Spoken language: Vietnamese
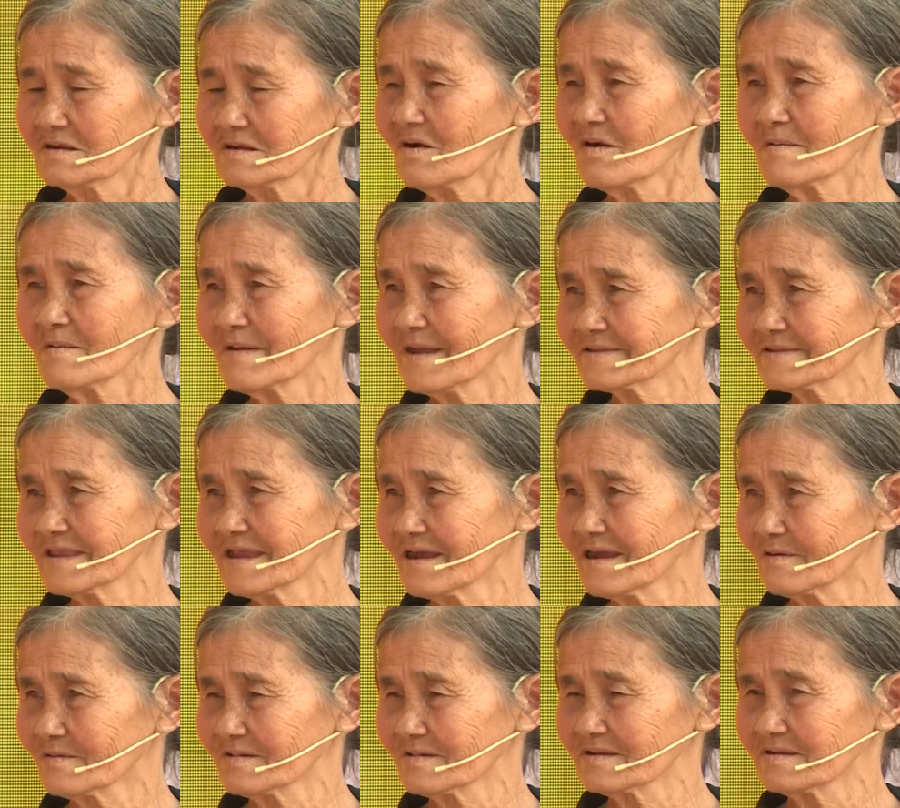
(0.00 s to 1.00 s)
có bà
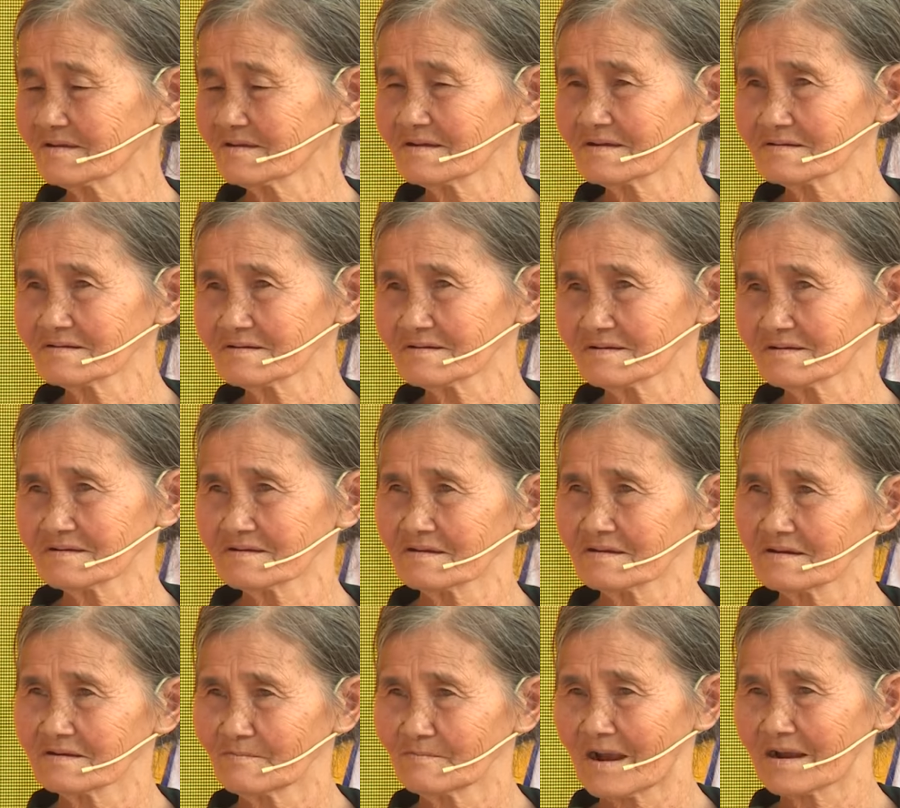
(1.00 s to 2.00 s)
sao này
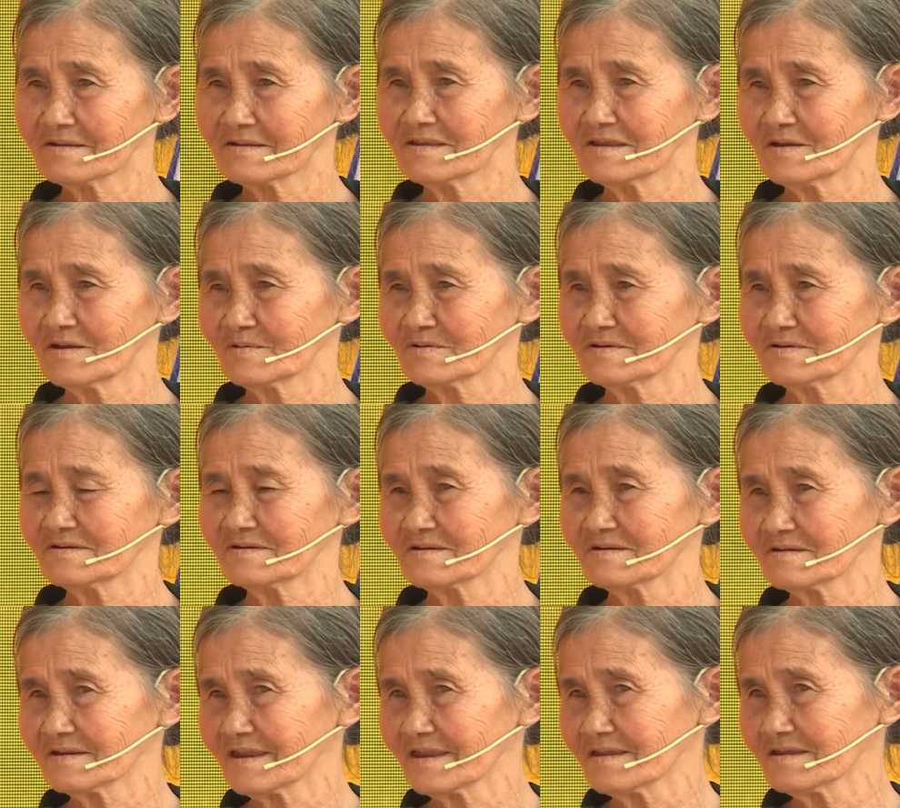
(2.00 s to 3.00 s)
mặn nhiều thì
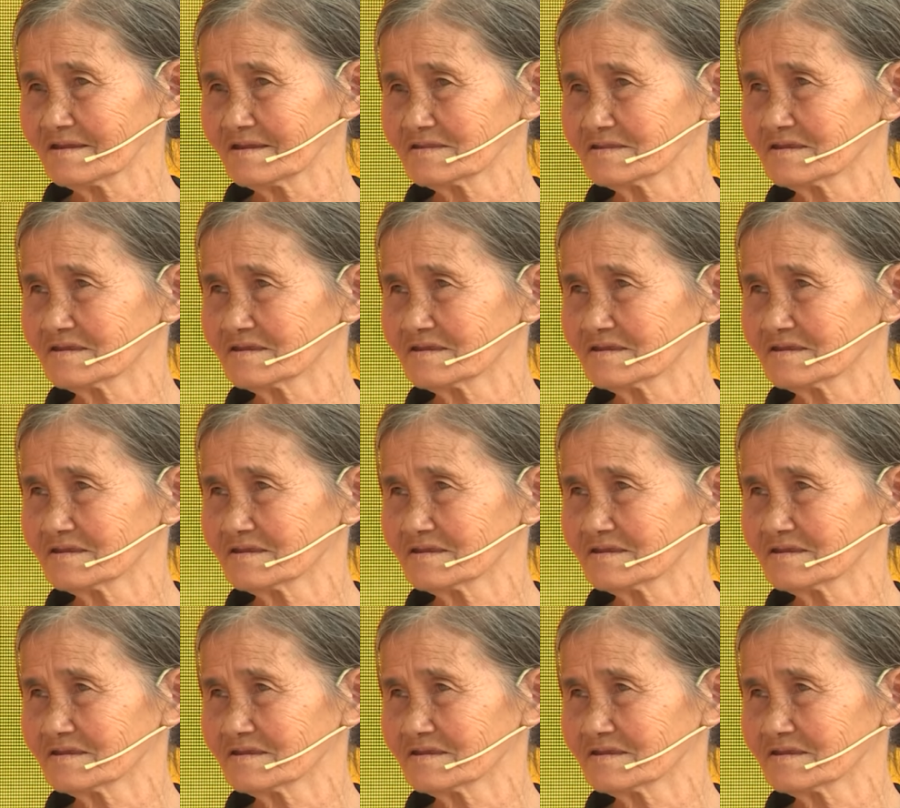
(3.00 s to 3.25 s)
nó lấy hết